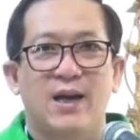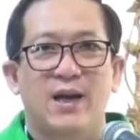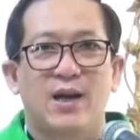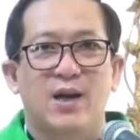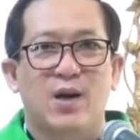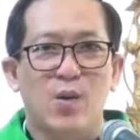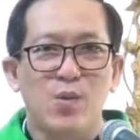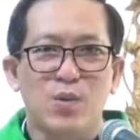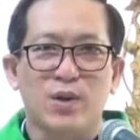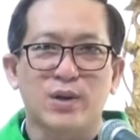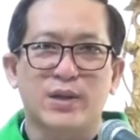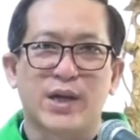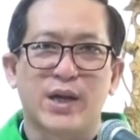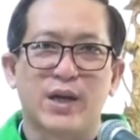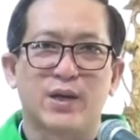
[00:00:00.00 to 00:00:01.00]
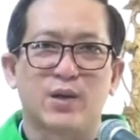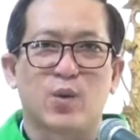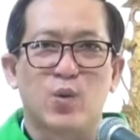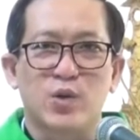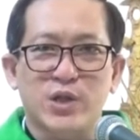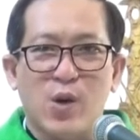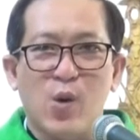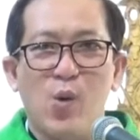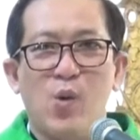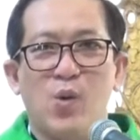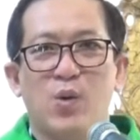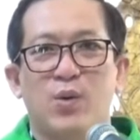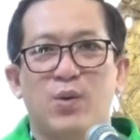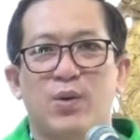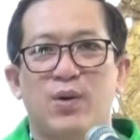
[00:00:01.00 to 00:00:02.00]
không có tiền của xấu
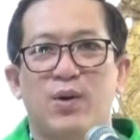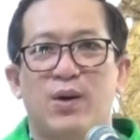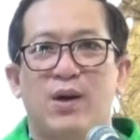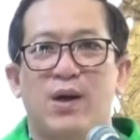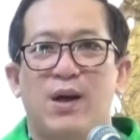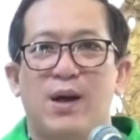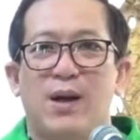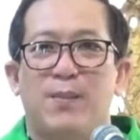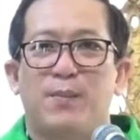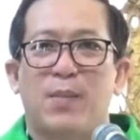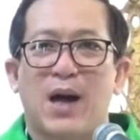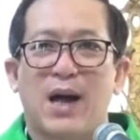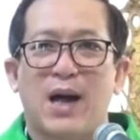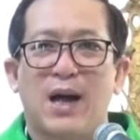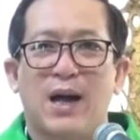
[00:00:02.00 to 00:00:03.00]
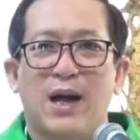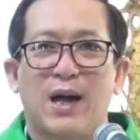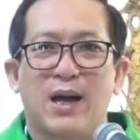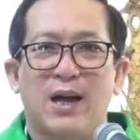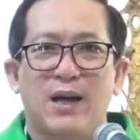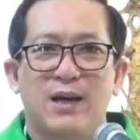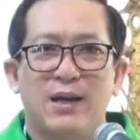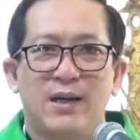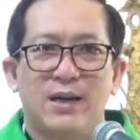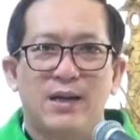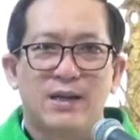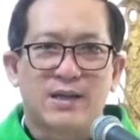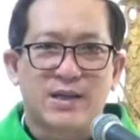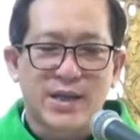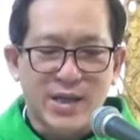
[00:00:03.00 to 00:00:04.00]
mà
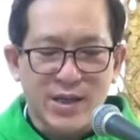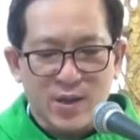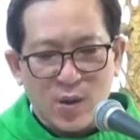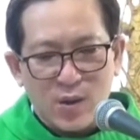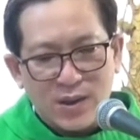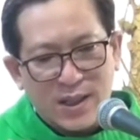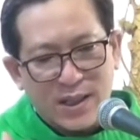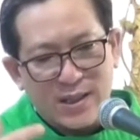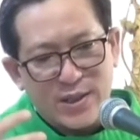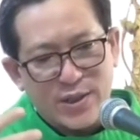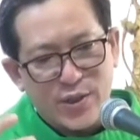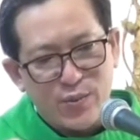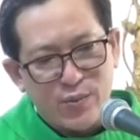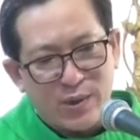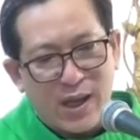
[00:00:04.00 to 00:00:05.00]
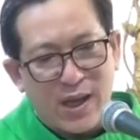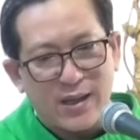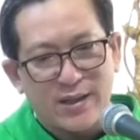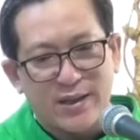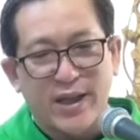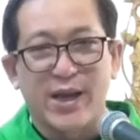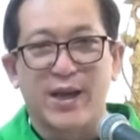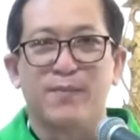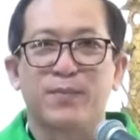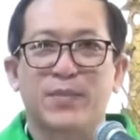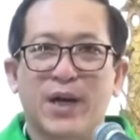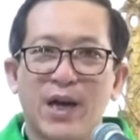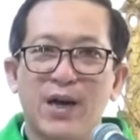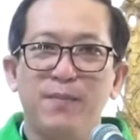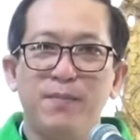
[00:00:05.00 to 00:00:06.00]
chỉ có cách chúng ta tìm
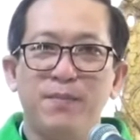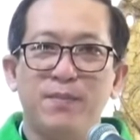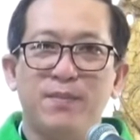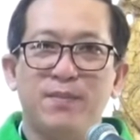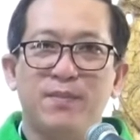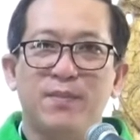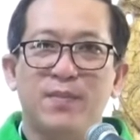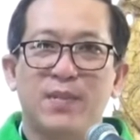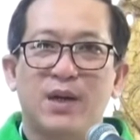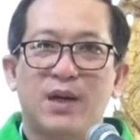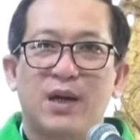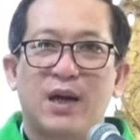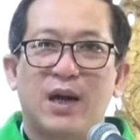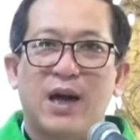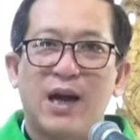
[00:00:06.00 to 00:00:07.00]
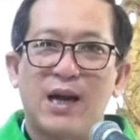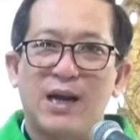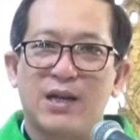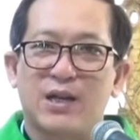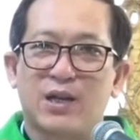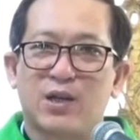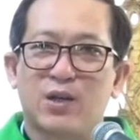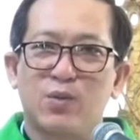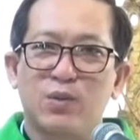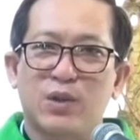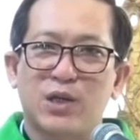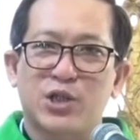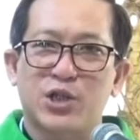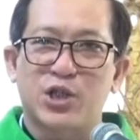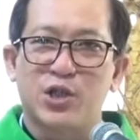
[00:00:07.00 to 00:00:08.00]
kiếm hay là chúng
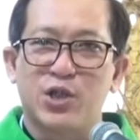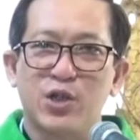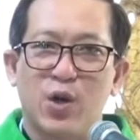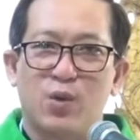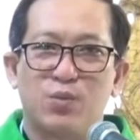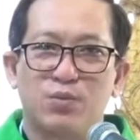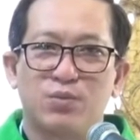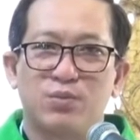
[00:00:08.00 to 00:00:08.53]
ta sử dụng.